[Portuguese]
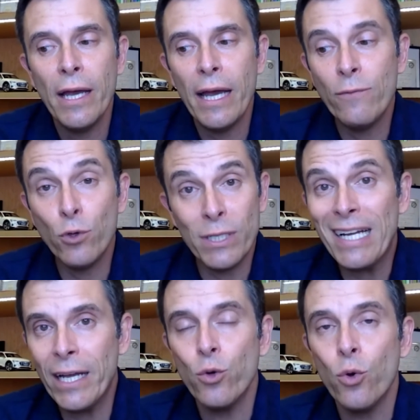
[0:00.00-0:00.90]
É, você
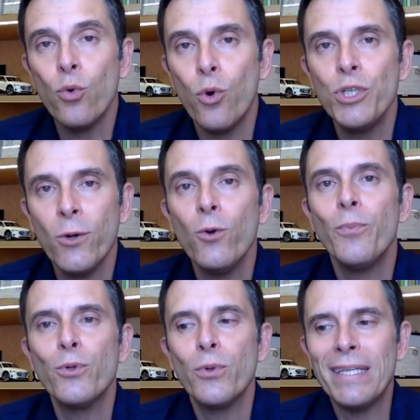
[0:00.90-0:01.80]
ganhou hoje a
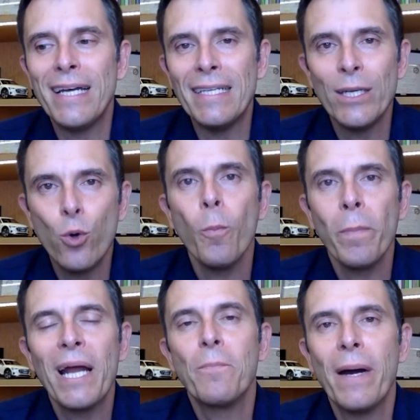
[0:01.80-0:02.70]
oportunidade de
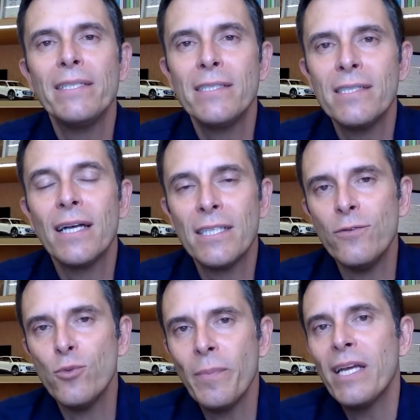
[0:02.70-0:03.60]
comprar mais esses
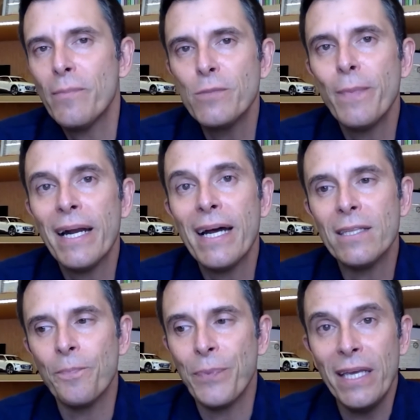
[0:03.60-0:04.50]
ativos de uma maneira mais barata.